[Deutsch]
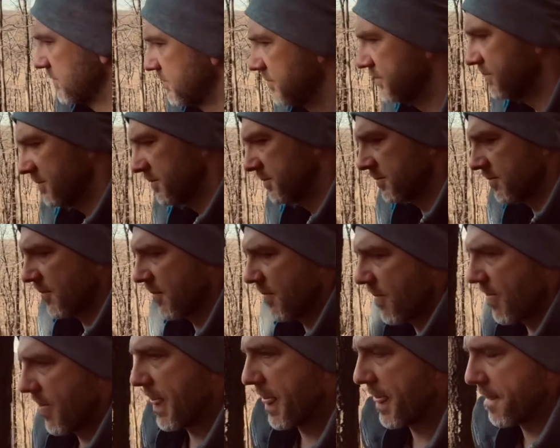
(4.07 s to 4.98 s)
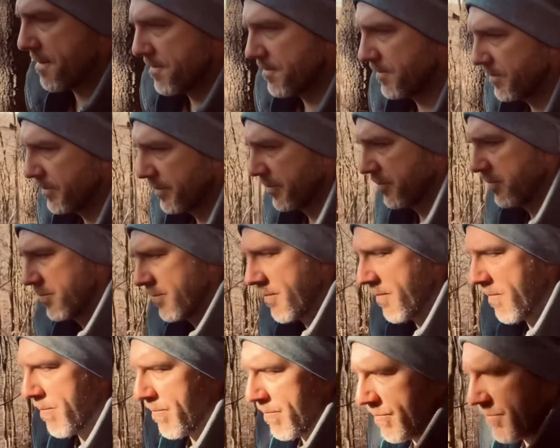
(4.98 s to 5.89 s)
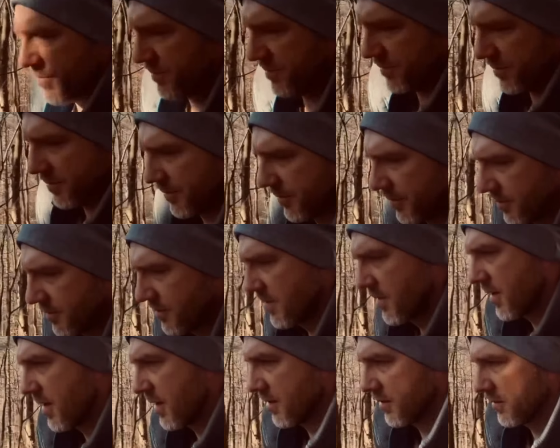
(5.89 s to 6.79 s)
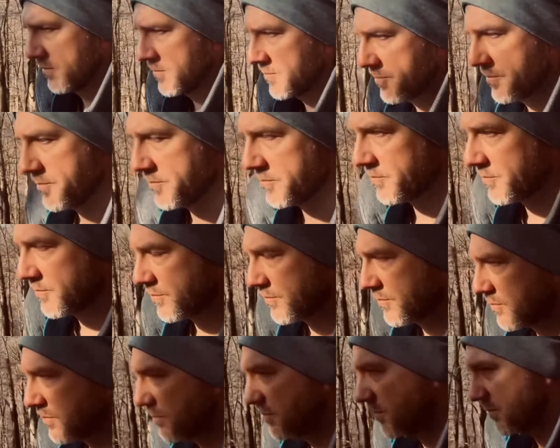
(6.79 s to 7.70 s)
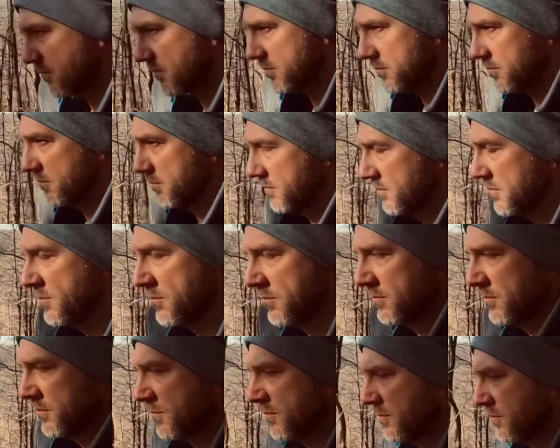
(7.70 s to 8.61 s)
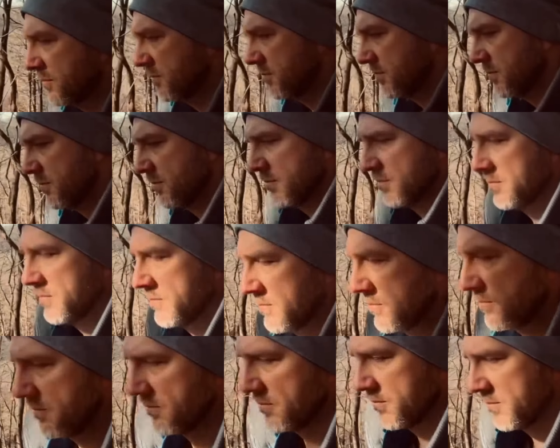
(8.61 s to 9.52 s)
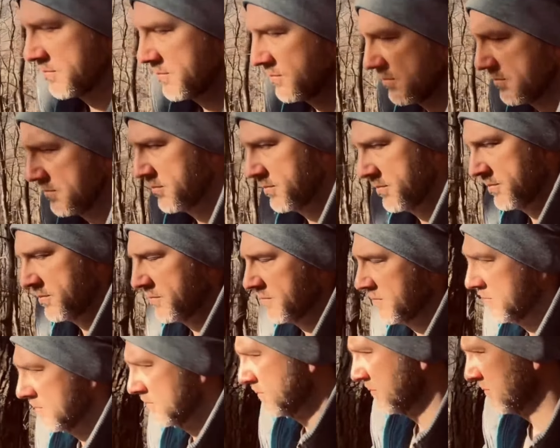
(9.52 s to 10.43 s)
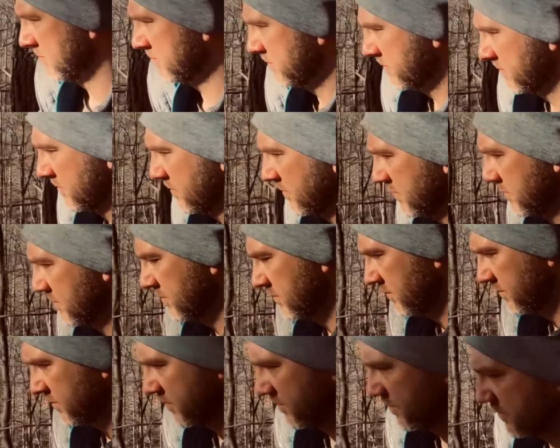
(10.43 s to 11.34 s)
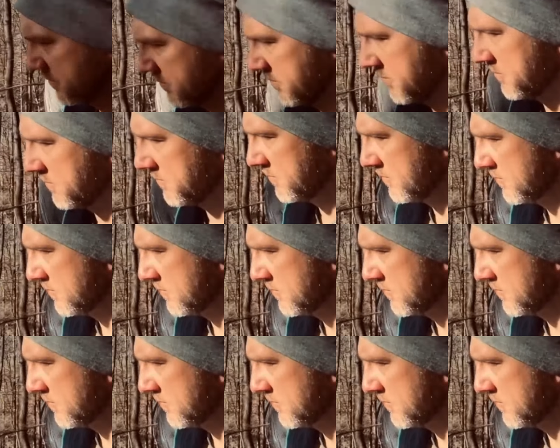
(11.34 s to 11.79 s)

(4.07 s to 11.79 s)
Hilfe. Sie schreibt, ich habe eine generalisierte Angststörung seit ich 16 bin. Jetzt bin ich 26. Zurzeit ist es bei mir wieder extrem stark.